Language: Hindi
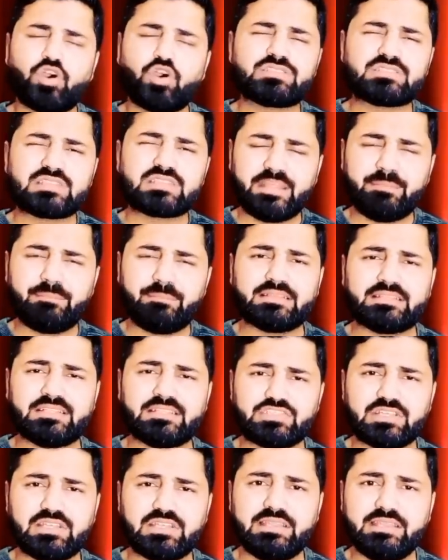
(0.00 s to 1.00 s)
बहुत सारी
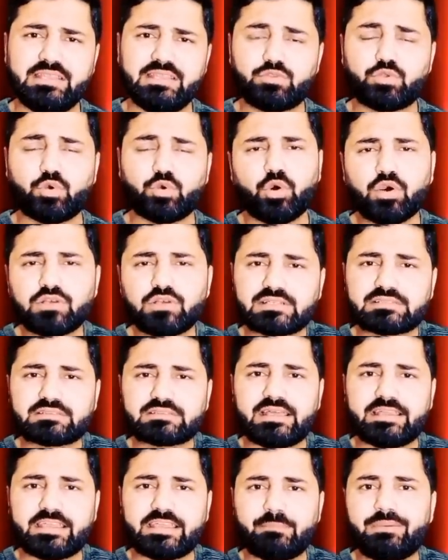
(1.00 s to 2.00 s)
बातें चल रही हैं तो हो
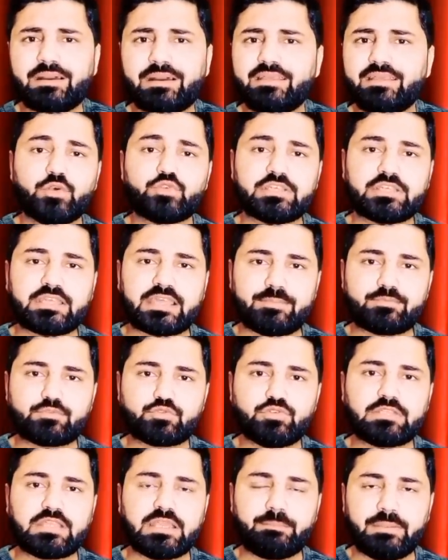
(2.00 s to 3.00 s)
सकता है कि भाई उसी
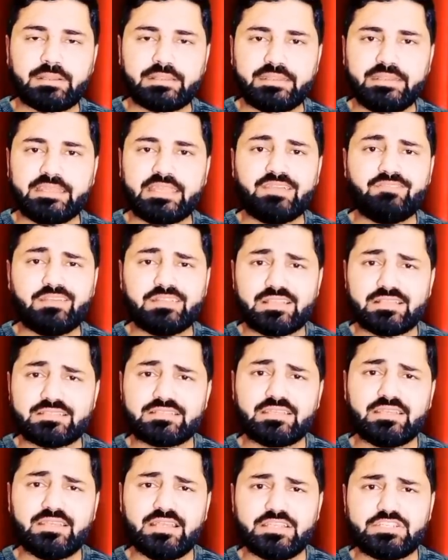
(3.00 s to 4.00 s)
कैप्सूल के फटने की वजह
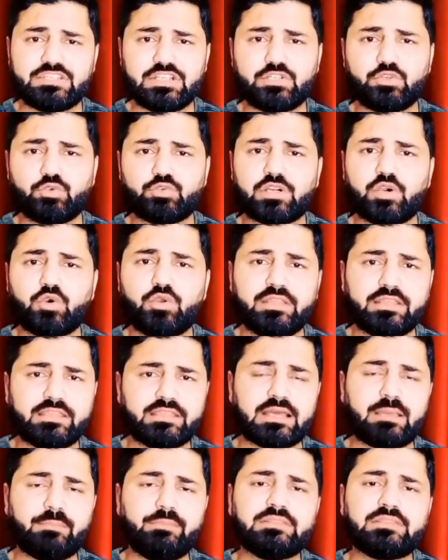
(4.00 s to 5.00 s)
से ग्लेशियर टूटा हो
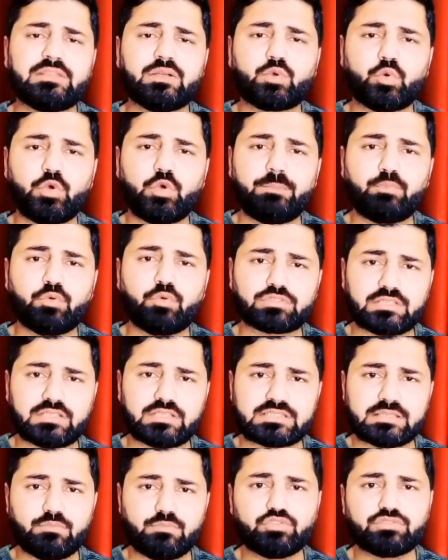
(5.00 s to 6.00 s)
लेकिन अभी तक कोई
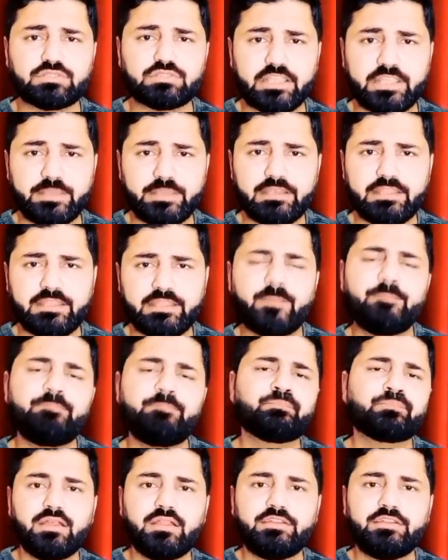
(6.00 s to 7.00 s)
पुख्ता सबूत नहीं मिले हैं
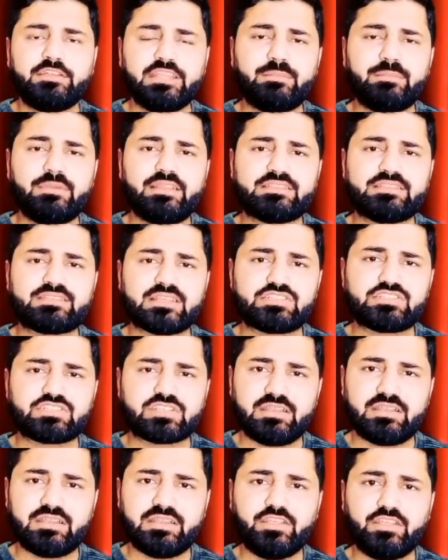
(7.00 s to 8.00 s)
टीमें रिसर्च
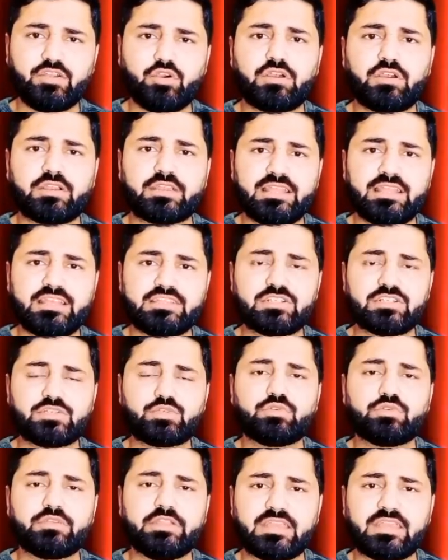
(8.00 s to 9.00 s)
कर रही हैं और ग्लेशियर
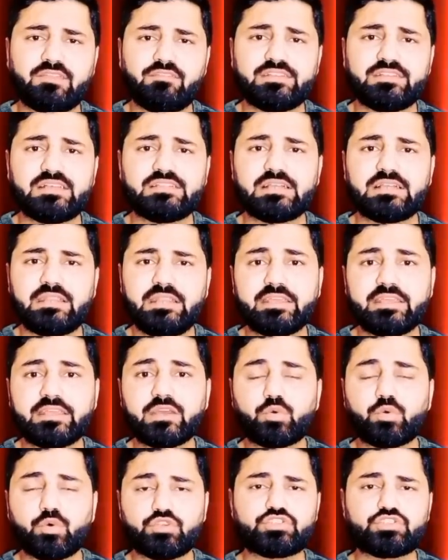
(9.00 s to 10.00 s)
टूटने की वजह जानने
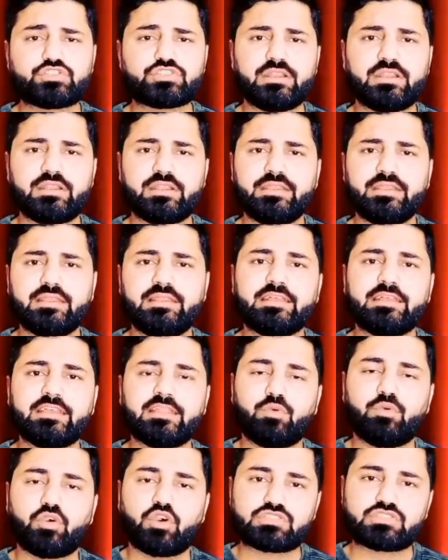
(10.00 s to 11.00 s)
की कोशिश कर रही हैं
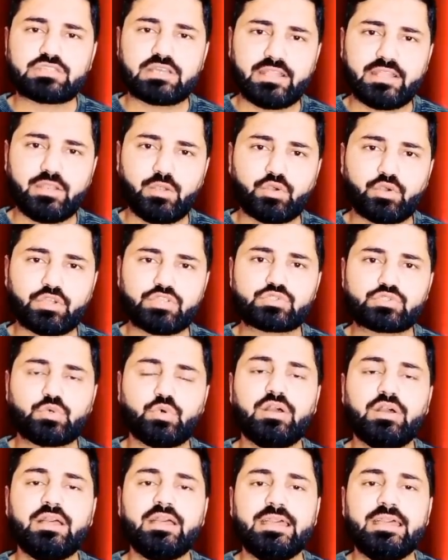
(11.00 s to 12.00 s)
लेकिन बहुत सारे लोग
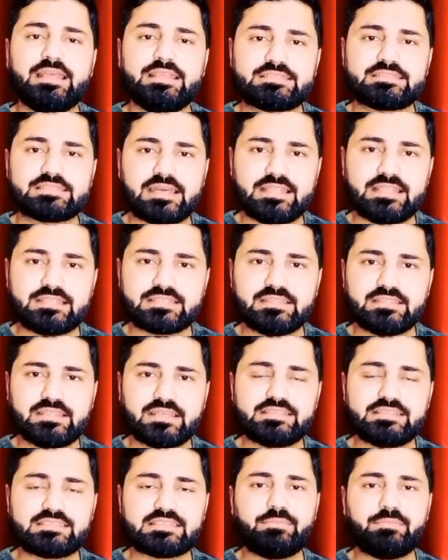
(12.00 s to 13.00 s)
इसको इंसानी
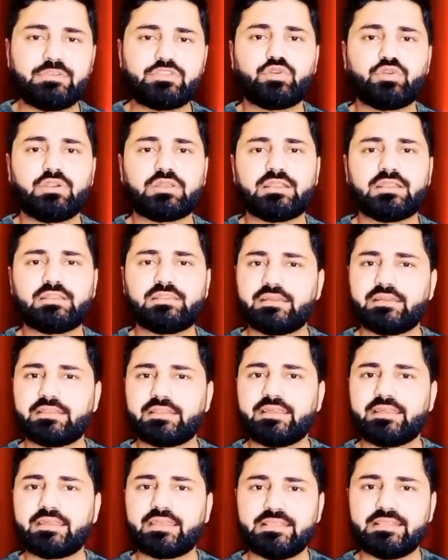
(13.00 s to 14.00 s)
जिंदगी से भी जोड़कर देख
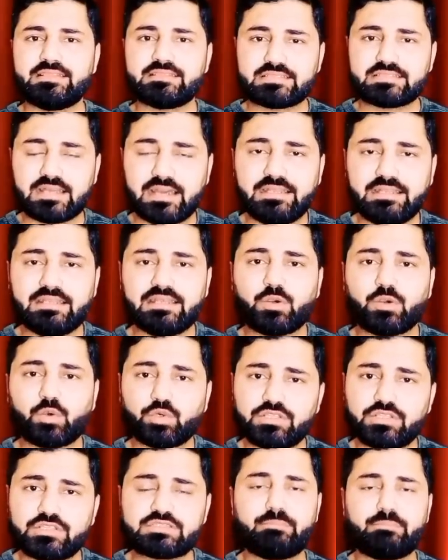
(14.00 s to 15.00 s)
रहे हैं कि इंसान
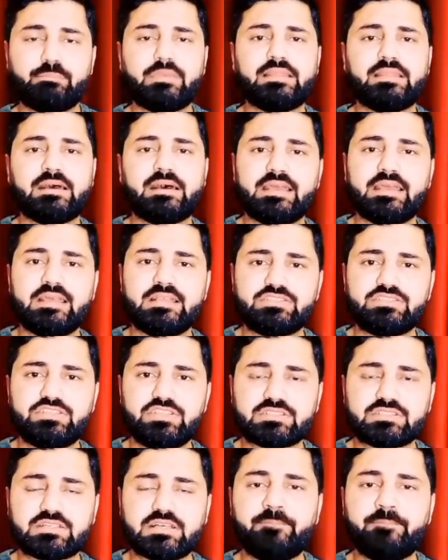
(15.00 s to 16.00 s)
खुद जिम्मेदार है इस
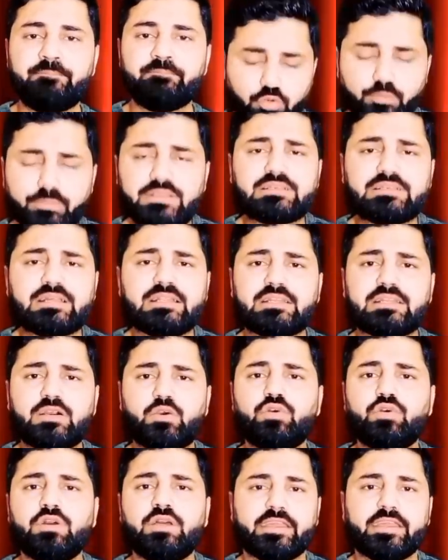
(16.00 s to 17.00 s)
चीज का तो उम्मीद करता
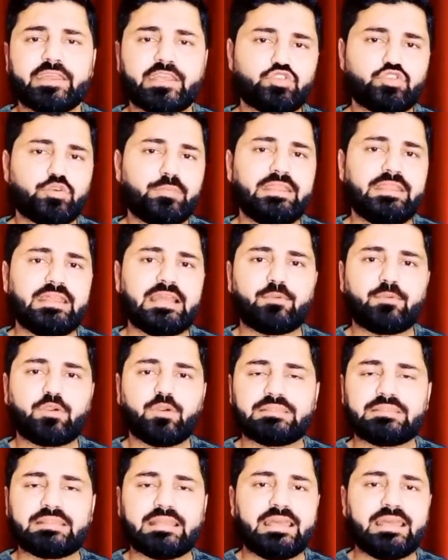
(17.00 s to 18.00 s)
हूं कि जो मैंने
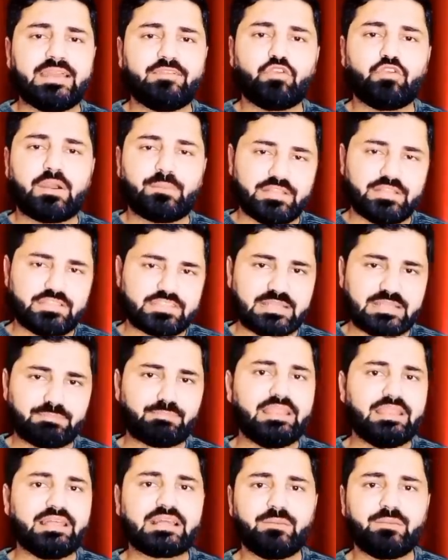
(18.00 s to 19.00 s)
आपको बताया है वो आपने शायद
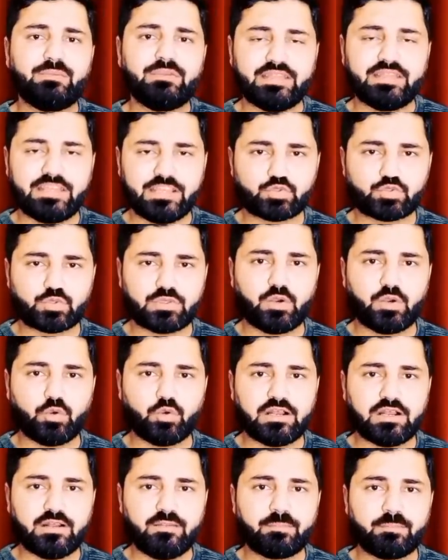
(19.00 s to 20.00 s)
पहले कभी नहीं सुना
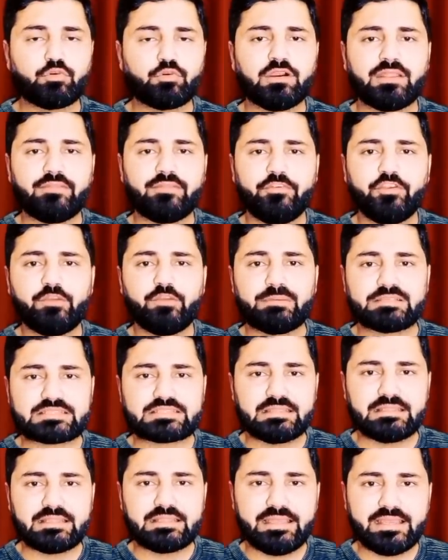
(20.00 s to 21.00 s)
होगा आपको अगर वीडियो
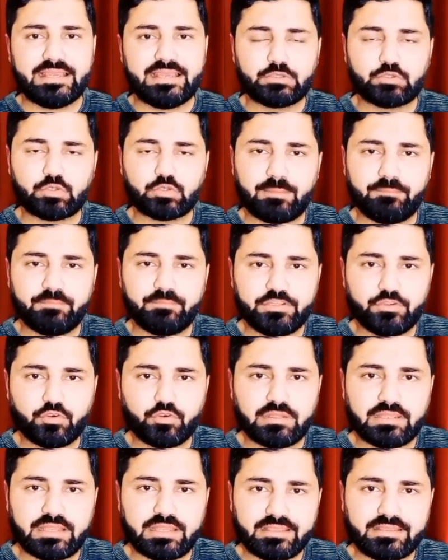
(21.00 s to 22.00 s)
पसंद आया है तो आप
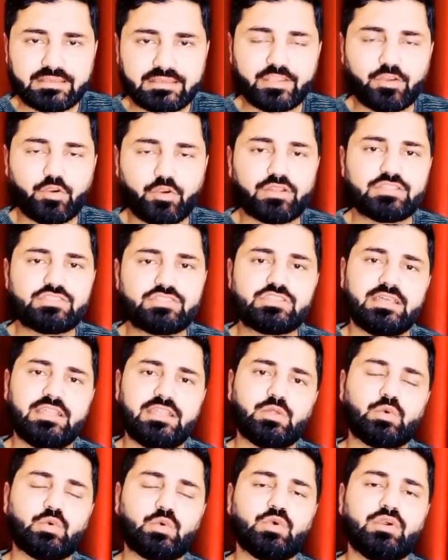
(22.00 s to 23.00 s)
वीडियो को लाइक करें और
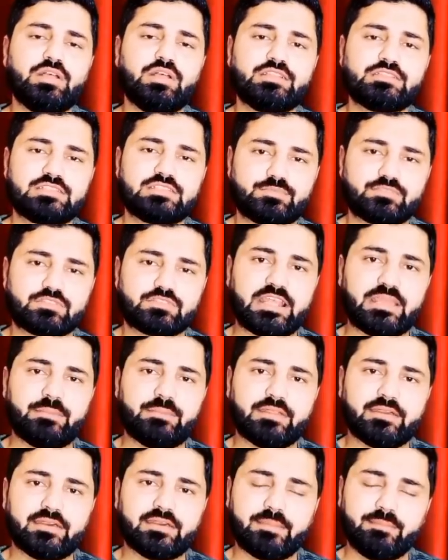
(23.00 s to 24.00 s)
चैनल को
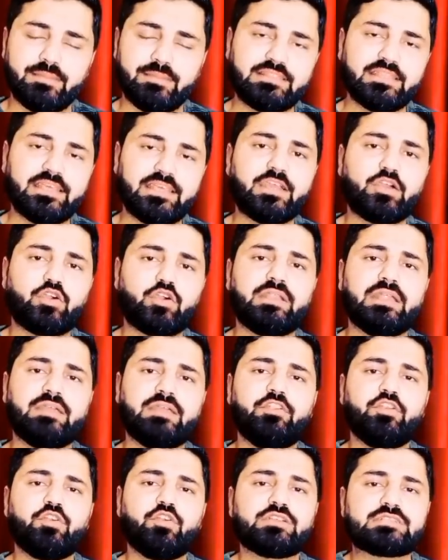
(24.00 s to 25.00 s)
सब्सक्राइब भी करें मिलते हैं एक और
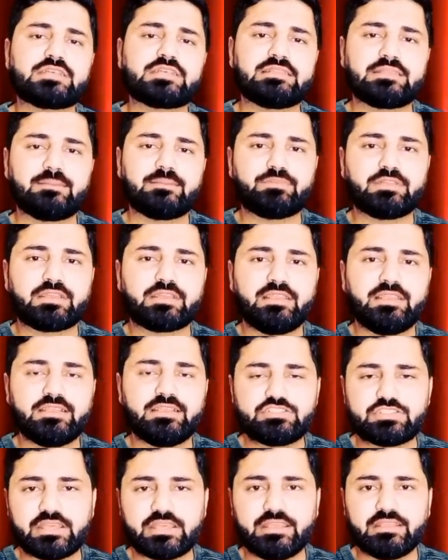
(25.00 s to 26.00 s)
नए वीडियो के साथ तब तक के
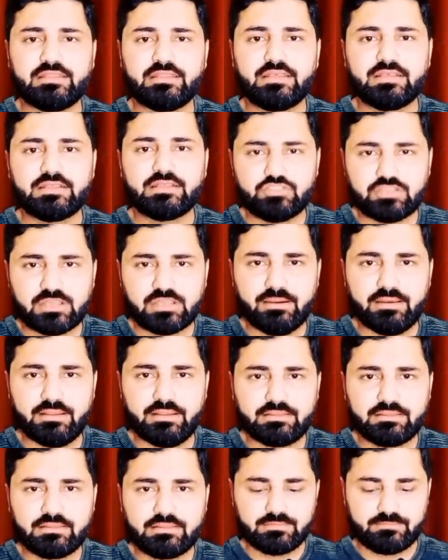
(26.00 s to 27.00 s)
लिए जय हिंद जय
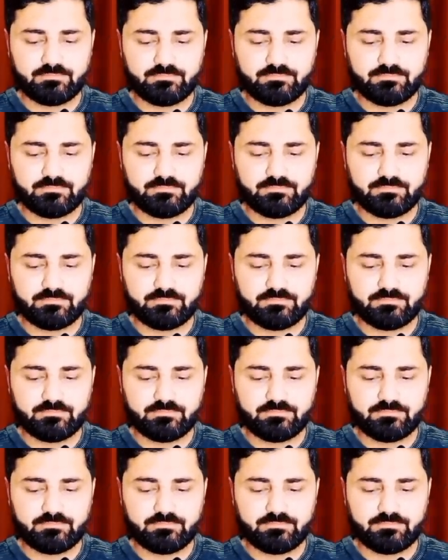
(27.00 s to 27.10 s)
भारत